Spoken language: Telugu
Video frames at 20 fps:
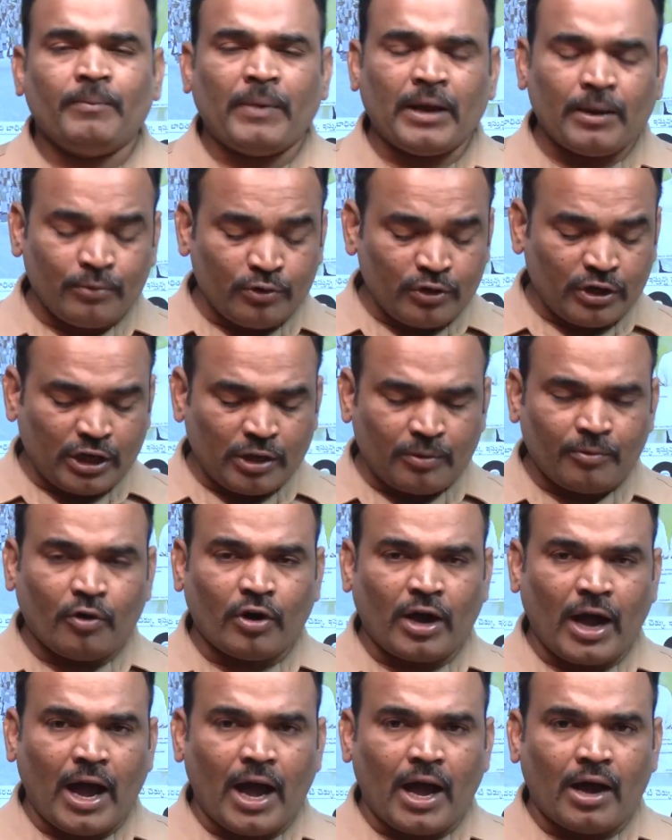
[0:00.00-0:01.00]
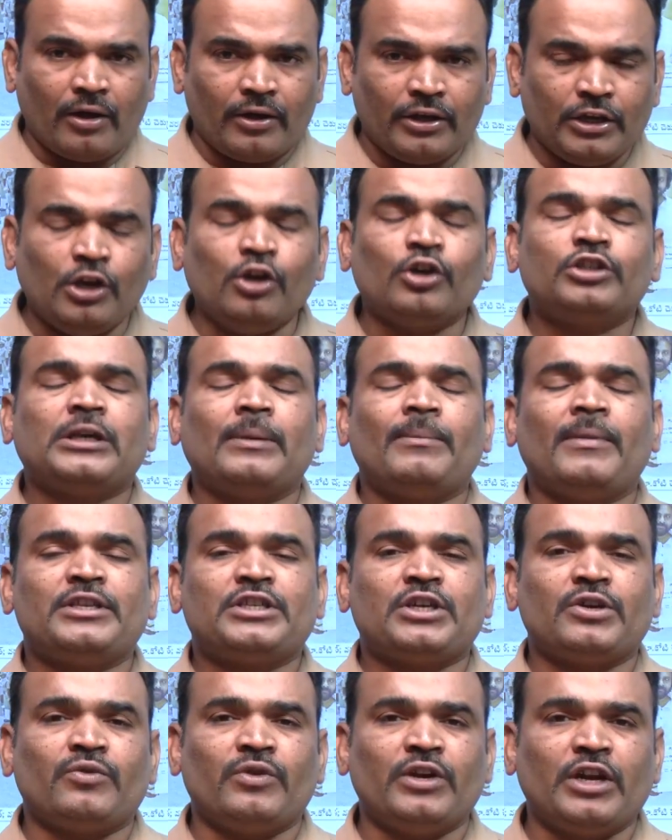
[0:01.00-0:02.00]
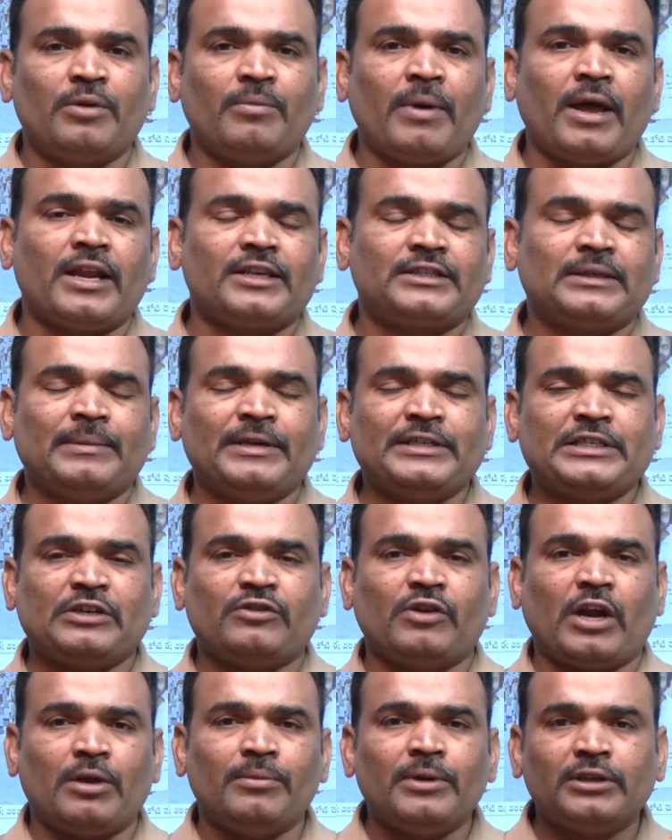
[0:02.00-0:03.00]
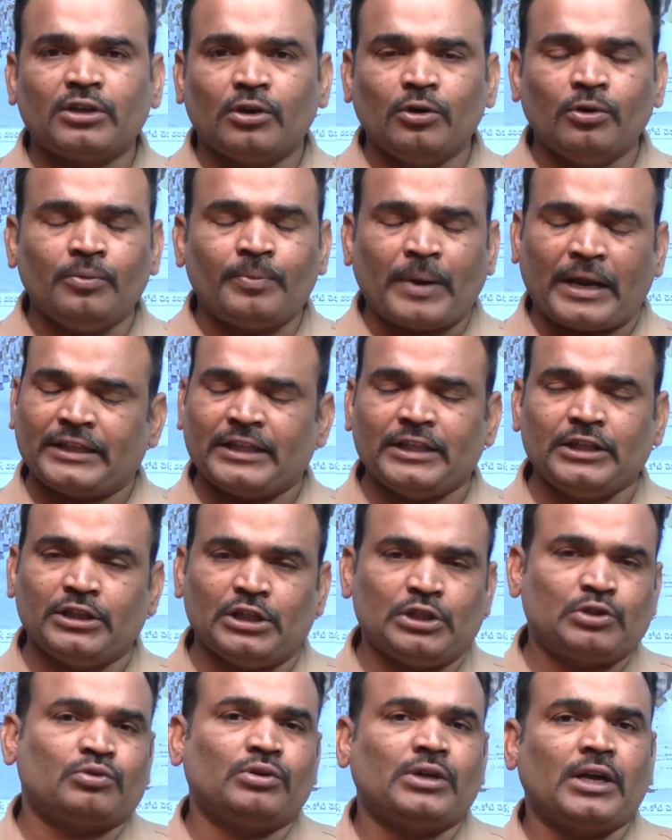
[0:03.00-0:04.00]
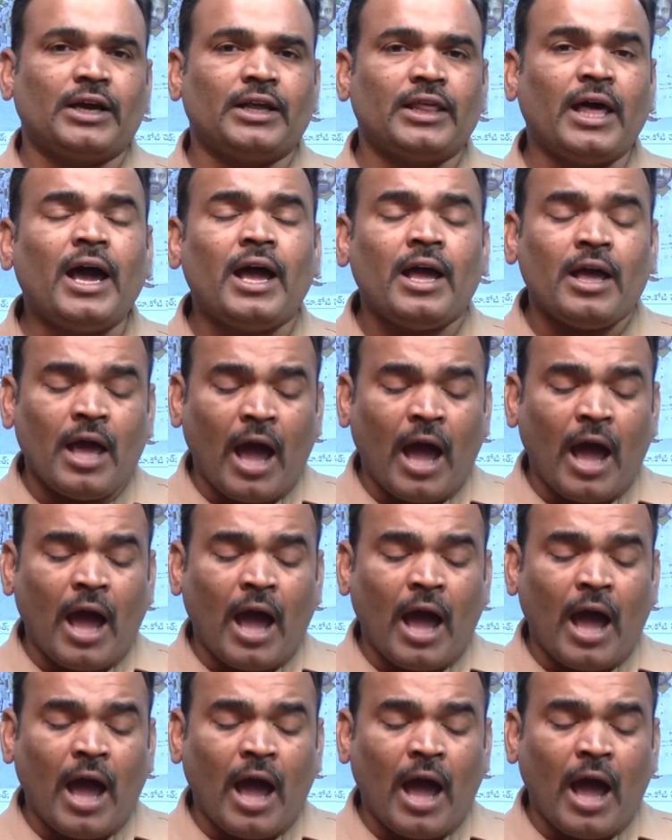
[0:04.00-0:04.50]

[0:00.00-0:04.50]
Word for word: మనము ఒక ఇల్లుకు సంబంధించినటువంటి నిర్మాణానికి సంబంధించినటువంటి అనుమతులు ప్రతిదీ తీసుకుంటాం కదా